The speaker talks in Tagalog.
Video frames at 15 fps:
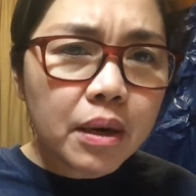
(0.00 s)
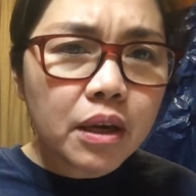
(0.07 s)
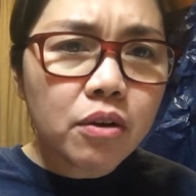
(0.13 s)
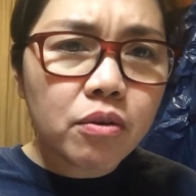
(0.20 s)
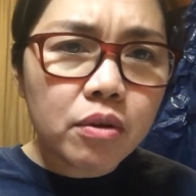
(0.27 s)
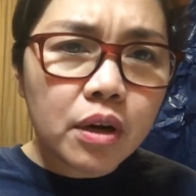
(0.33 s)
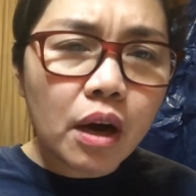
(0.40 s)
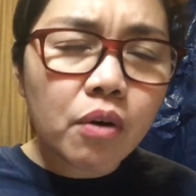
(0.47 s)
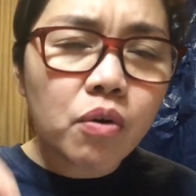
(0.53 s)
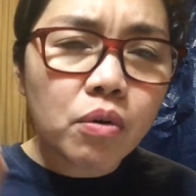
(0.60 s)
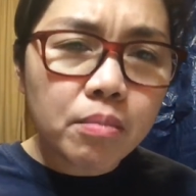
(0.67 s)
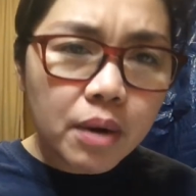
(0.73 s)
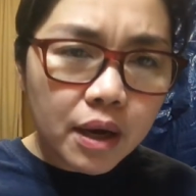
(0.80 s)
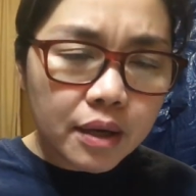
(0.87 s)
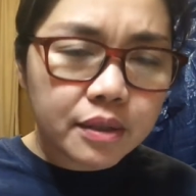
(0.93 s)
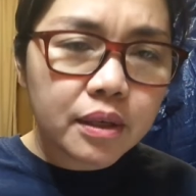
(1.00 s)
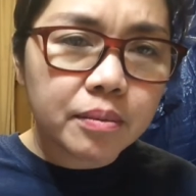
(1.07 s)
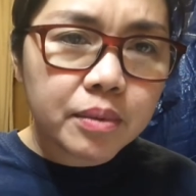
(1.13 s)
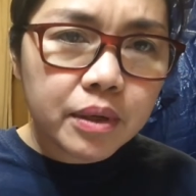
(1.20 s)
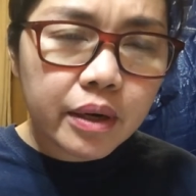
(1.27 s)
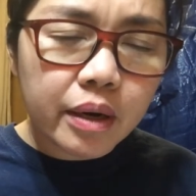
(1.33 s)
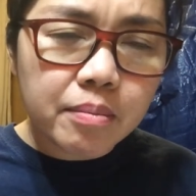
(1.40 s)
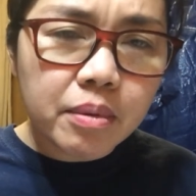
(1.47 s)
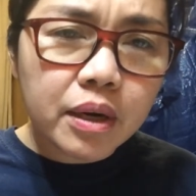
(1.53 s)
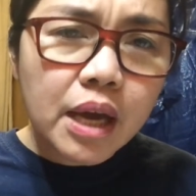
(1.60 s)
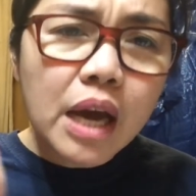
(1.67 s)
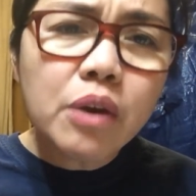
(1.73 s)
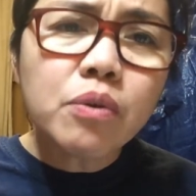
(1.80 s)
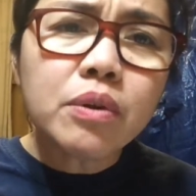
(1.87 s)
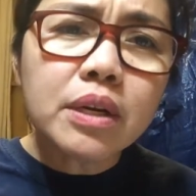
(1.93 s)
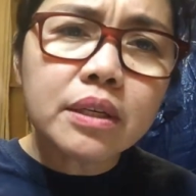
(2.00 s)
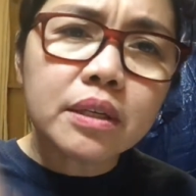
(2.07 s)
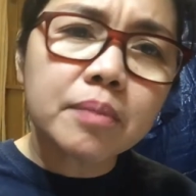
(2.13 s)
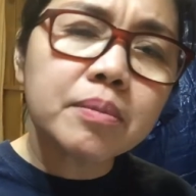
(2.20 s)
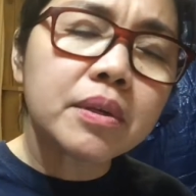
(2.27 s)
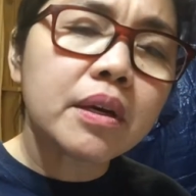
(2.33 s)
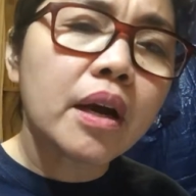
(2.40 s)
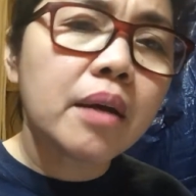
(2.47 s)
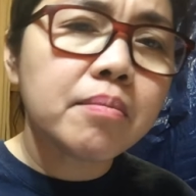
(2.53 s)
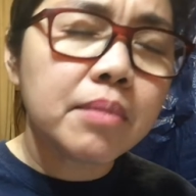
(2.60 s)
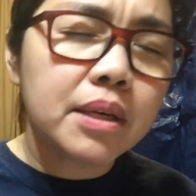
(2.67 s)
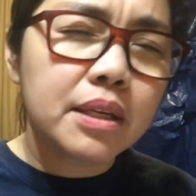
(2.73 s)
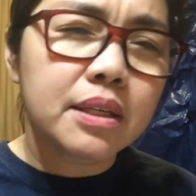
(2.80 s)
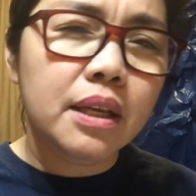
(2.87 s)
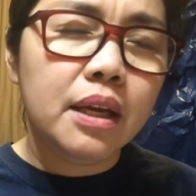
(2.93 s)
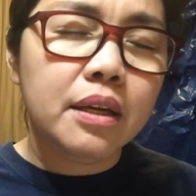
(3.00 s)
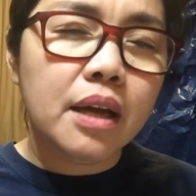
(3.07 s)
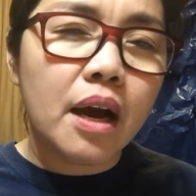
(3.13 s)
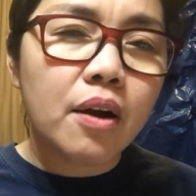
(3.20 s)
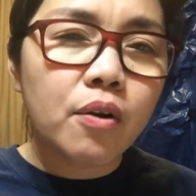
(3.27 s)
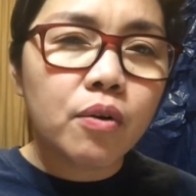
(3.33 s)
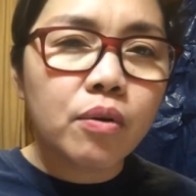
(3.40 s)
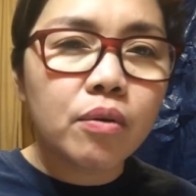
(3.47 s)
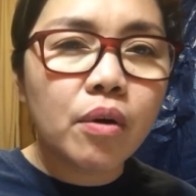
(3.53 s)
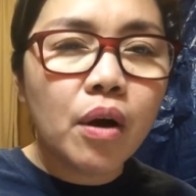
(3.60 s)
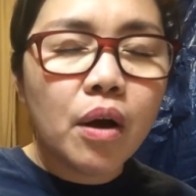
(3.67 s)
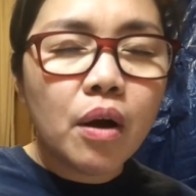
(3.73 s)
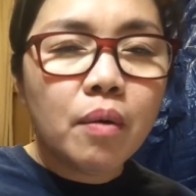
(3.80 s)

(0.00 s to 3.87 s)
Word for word: man gyud ako mga subscriber nganong ni subscribe man ni sila nako